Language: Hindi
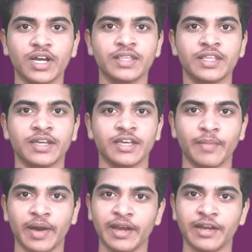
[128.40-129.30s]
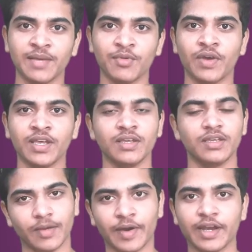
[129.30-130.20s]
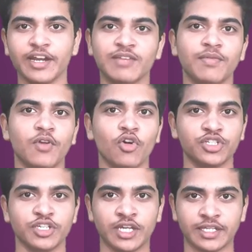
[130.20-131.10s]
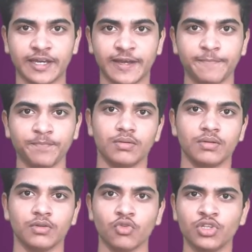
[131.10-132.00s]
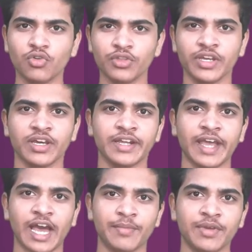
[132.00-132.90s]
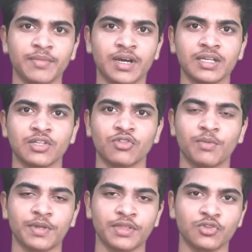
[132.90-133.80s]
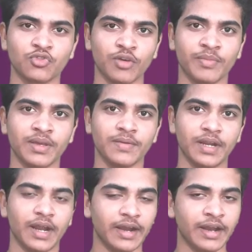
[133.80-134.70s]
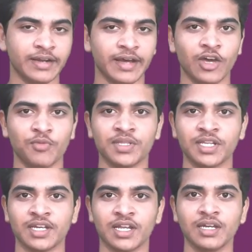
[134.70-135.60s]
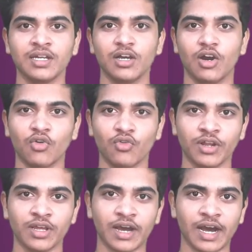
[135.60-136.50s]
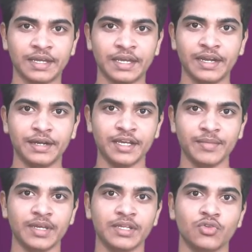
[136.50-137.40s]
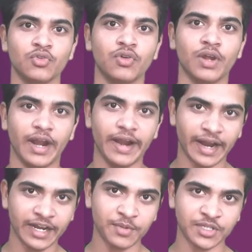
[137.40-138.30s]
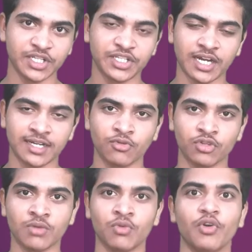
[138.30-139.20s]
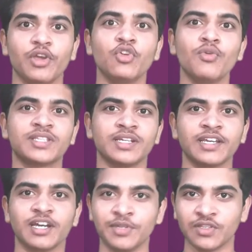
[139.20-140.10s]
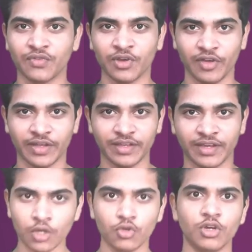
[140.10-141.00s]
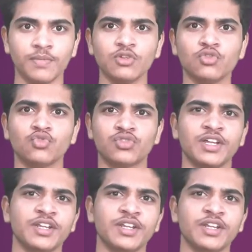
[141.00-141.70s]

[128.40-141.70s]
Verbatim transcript: का देख के हमारे इंडिया में वही हमारे इंडिया में भी लॉन्च किया जाता है तो इसी को देख करके आई का दो हजार पंद्रह सोलह में डेटा आया पता चला और उन्होंने कहा कि इंडिया में जो 90 परसेंट स्टार्टअप होते हैं वो इनोवेशन की कमी से फेल हो जाते हैं तो हमारा जो दूसरा